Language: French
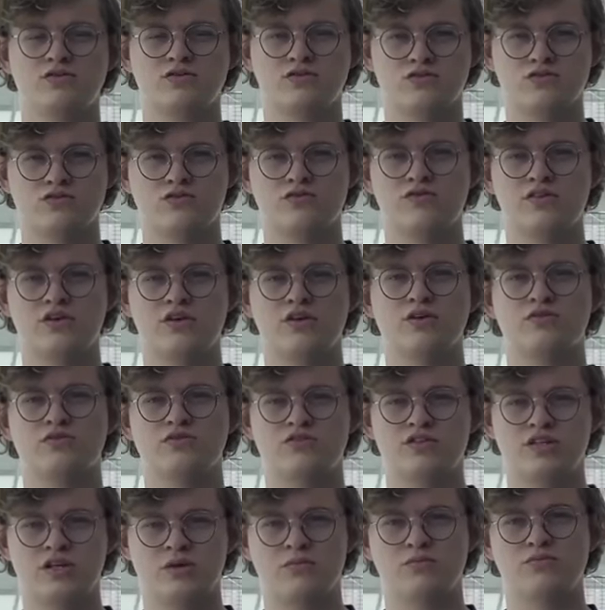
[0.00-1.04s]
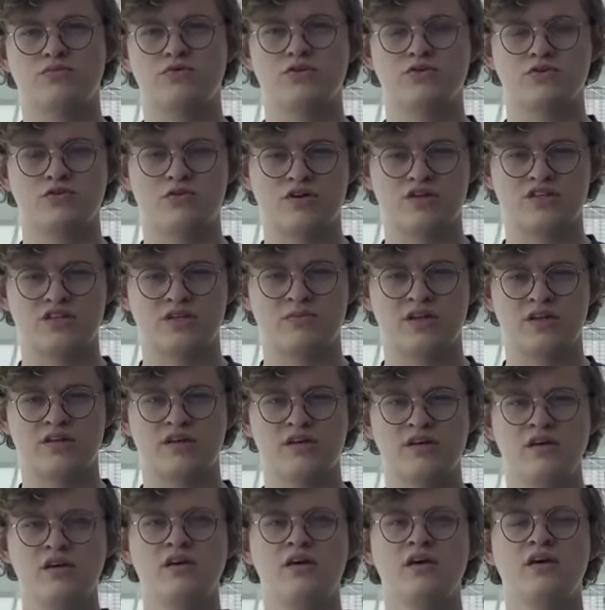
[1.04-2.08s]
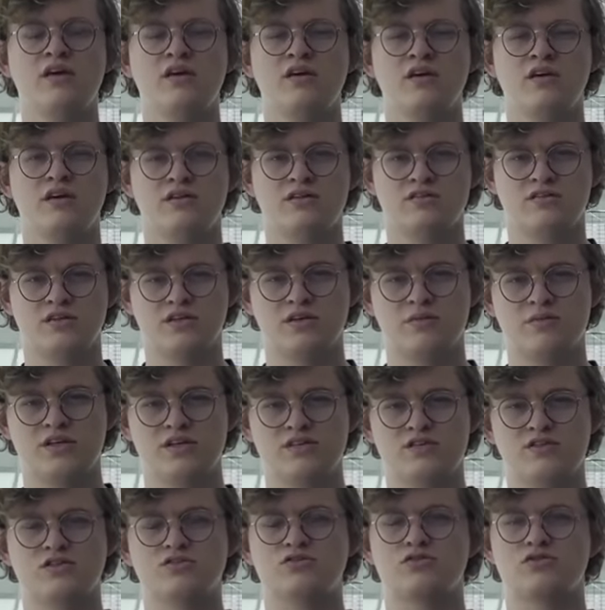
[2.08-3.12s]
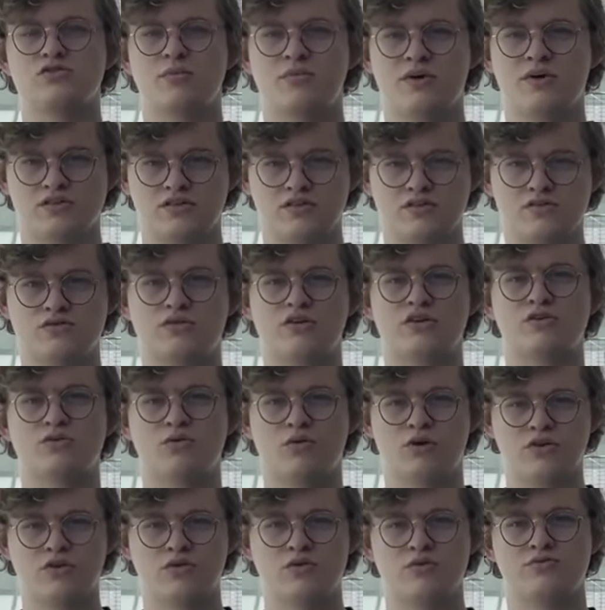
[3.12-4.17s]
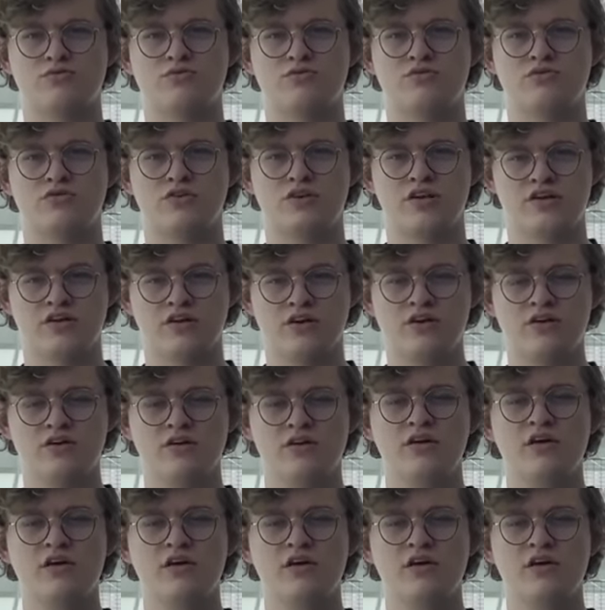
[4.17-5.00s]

sont suivies en deuxième puis en troisième année. Ces thématiques sont réparties sur les trois campus de l'école.